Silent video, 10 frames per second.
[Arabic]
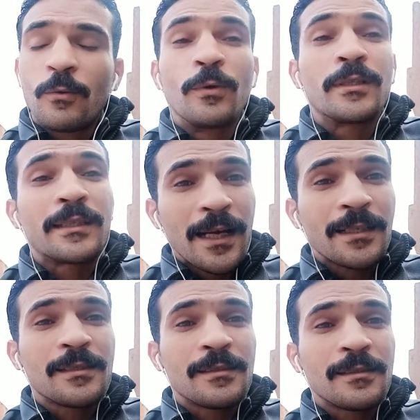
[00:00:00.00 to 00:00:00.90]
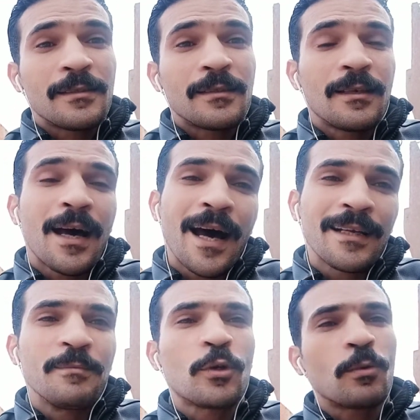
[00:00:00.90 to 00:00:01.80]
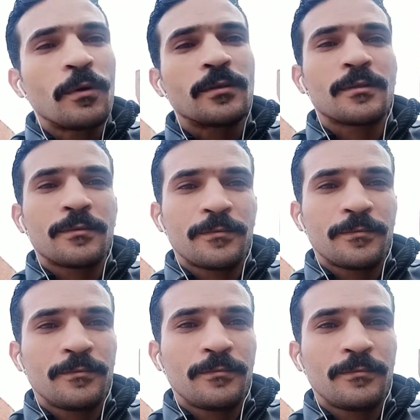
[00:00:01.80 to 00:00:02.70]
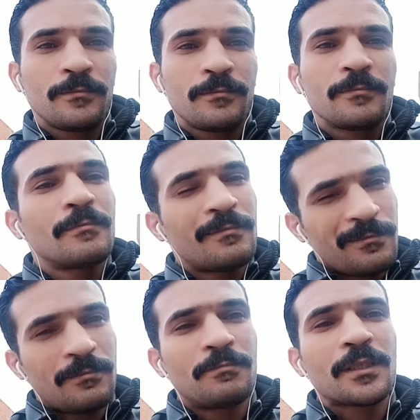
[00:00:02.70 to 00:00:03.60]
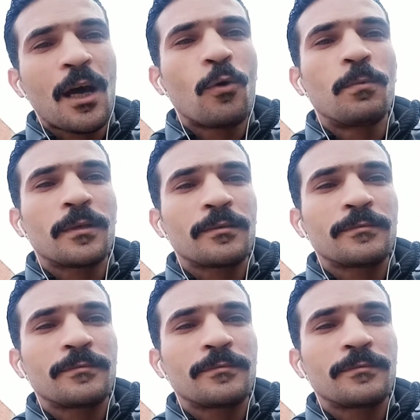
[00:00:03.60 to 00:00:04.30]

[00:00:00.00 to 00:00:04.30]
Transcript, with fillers: والتاكس على الميكروباص بتاع اوبر